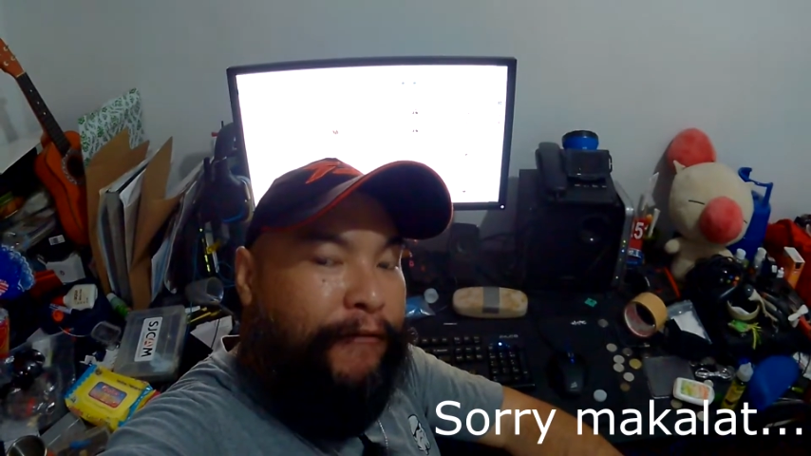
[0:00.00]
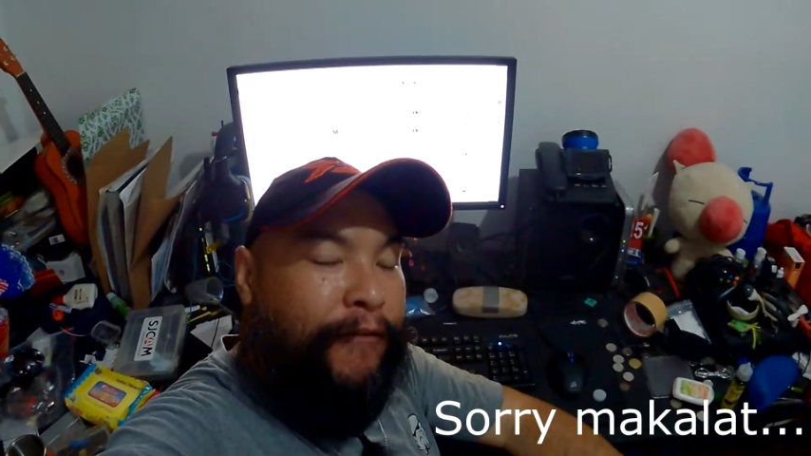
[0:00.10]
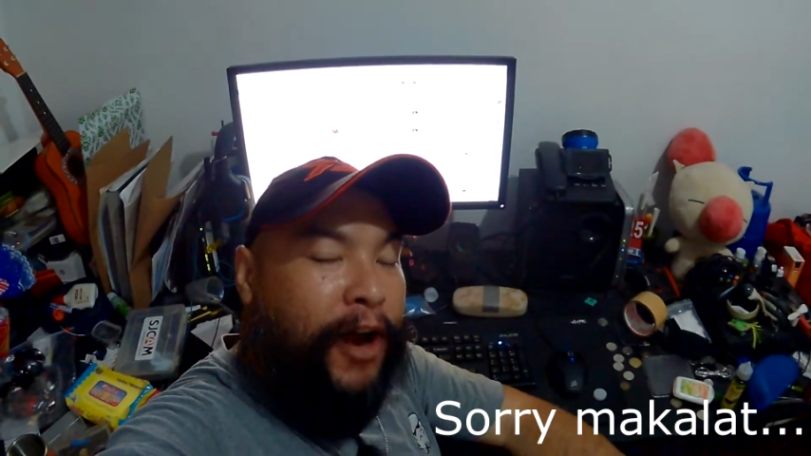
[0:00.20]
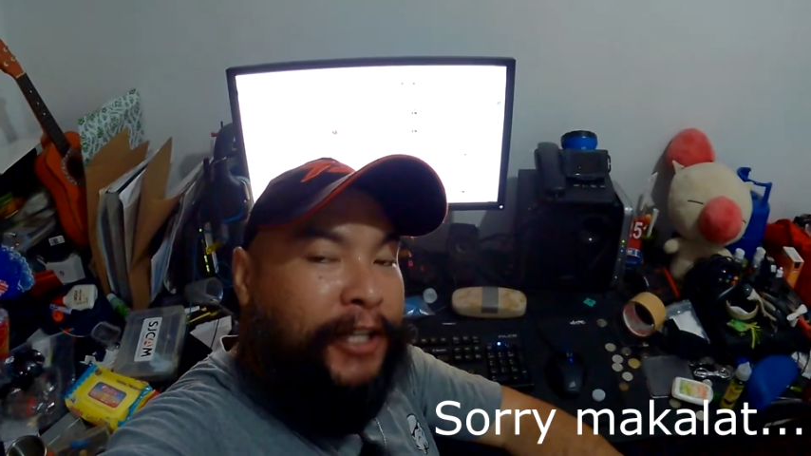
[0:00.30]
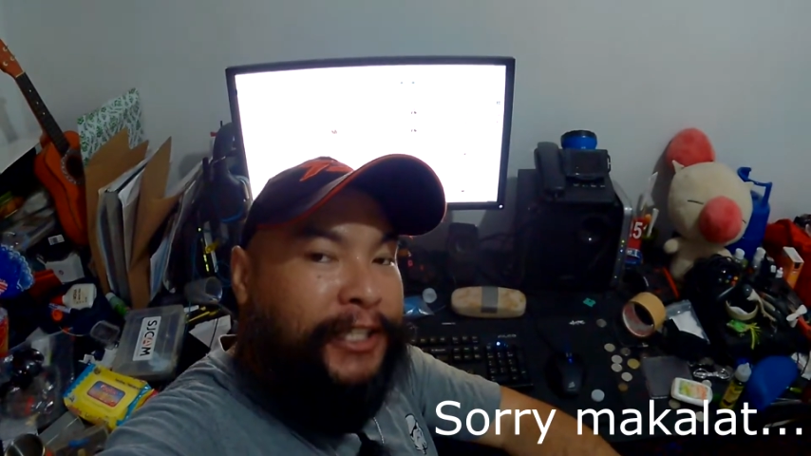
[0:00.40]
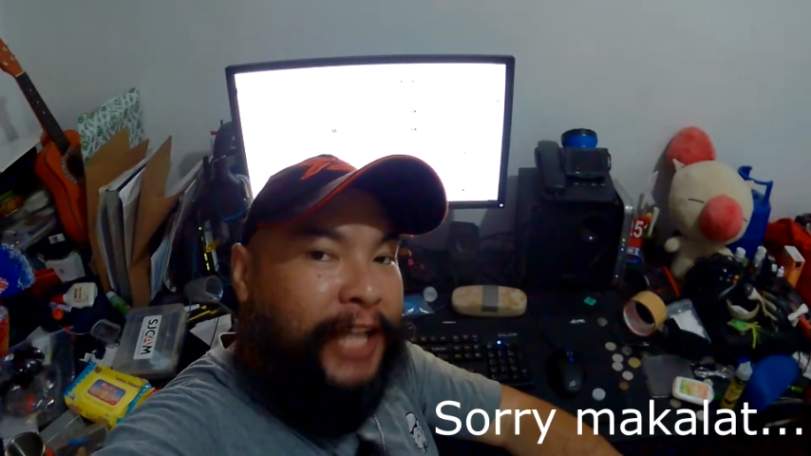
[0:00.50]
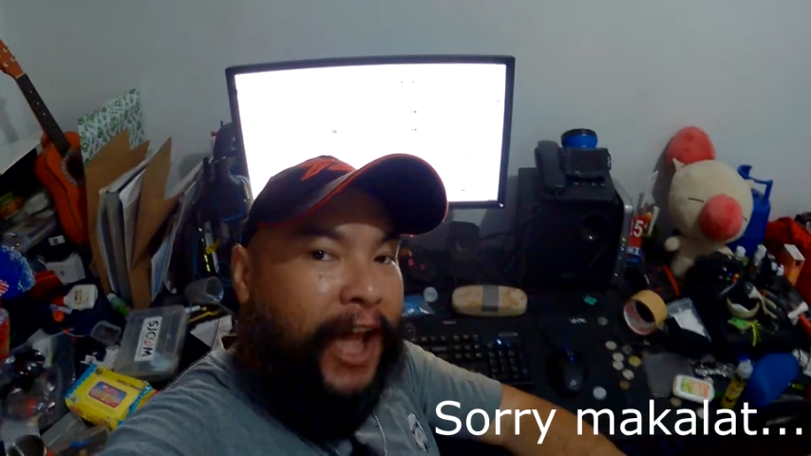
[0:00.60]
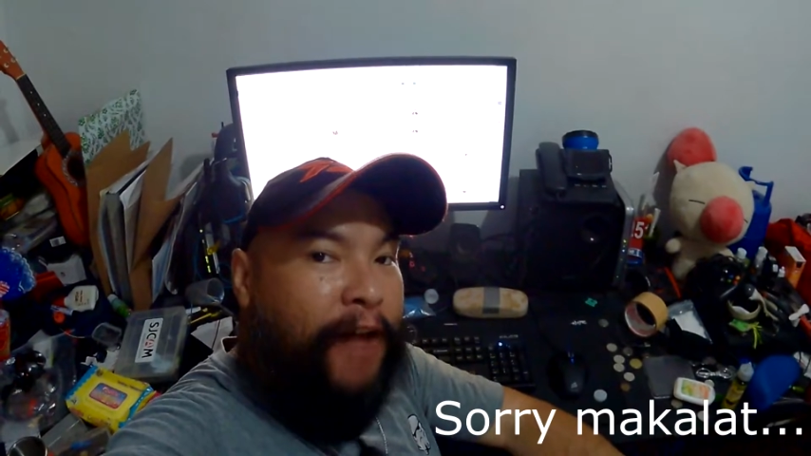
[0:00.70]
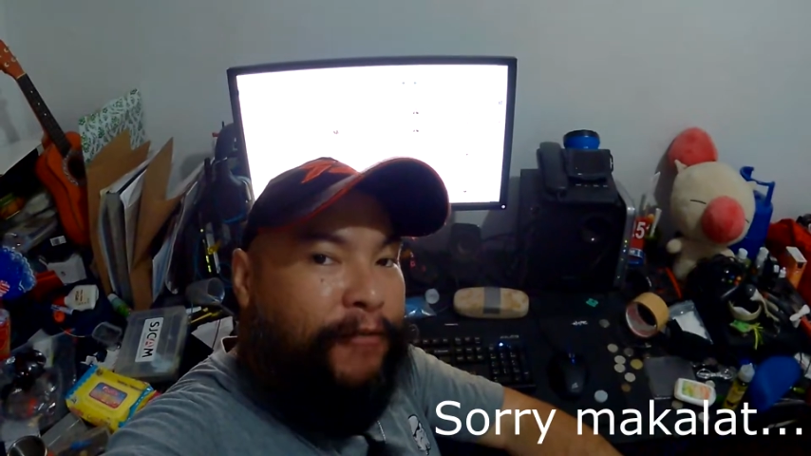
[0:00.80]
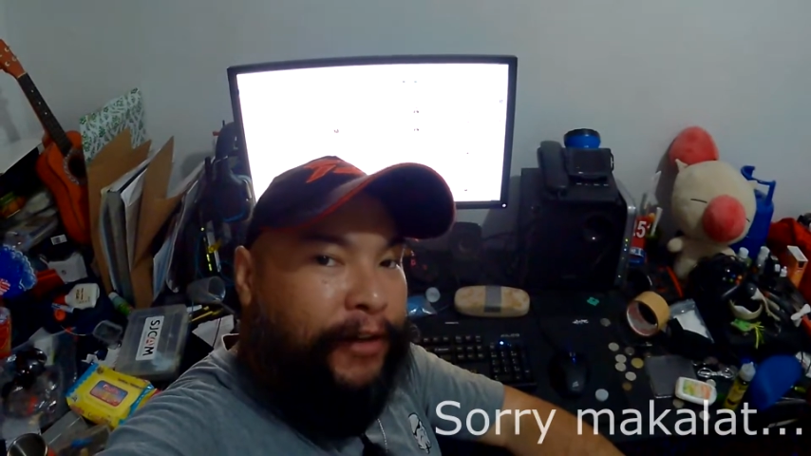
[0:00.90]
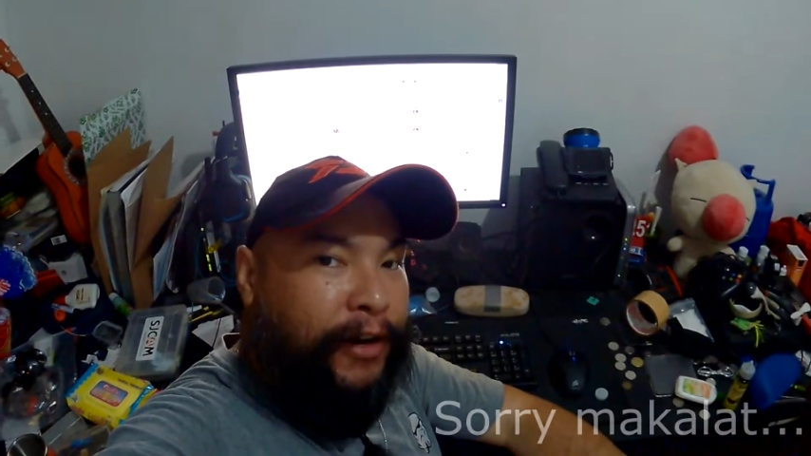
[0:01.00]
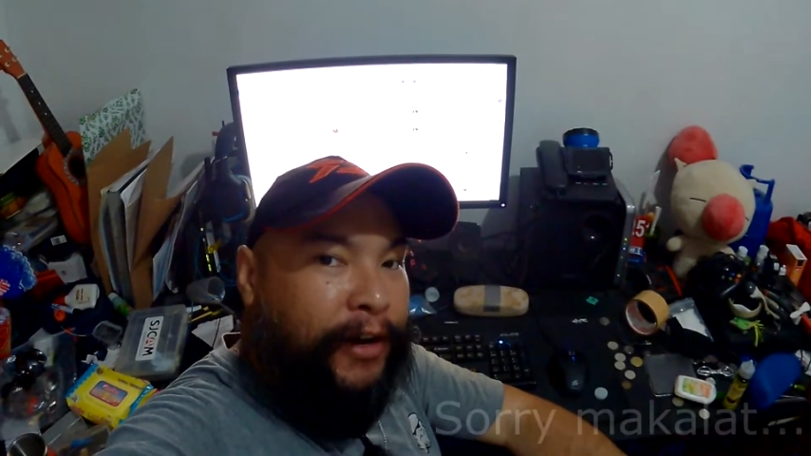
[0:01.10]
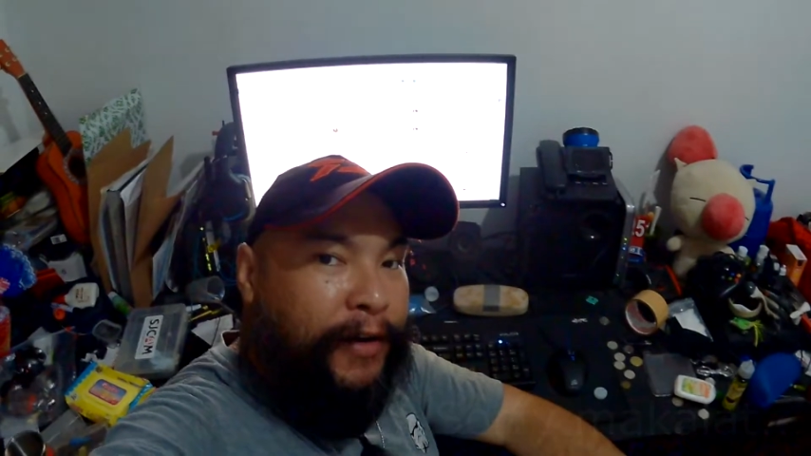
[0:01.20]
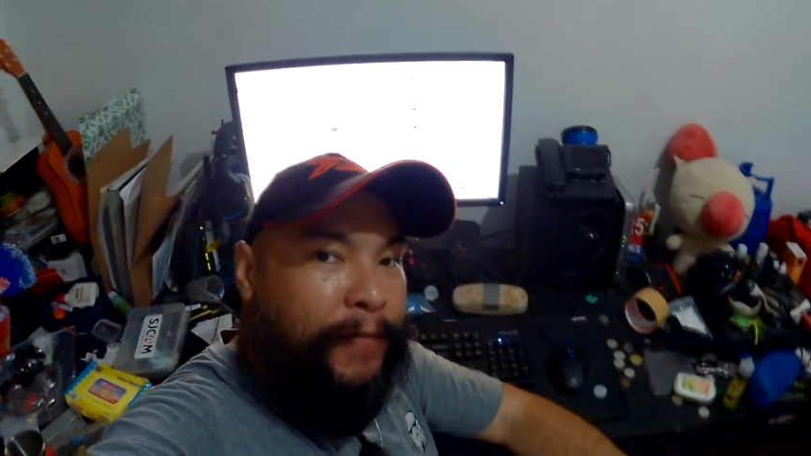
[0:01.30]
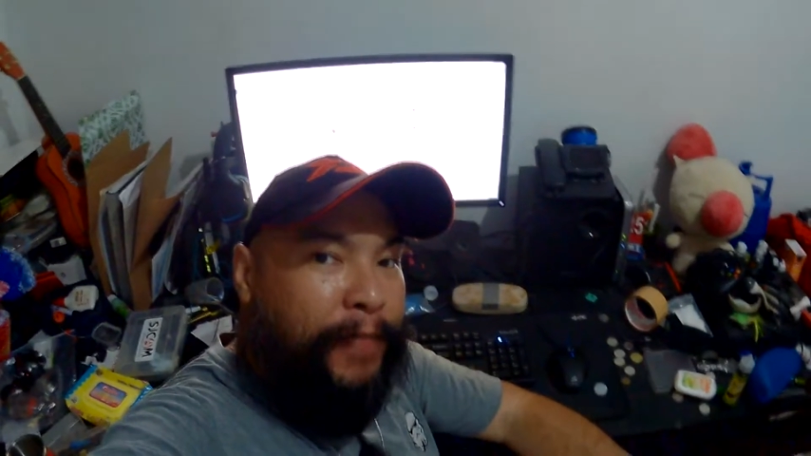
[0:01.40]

first ever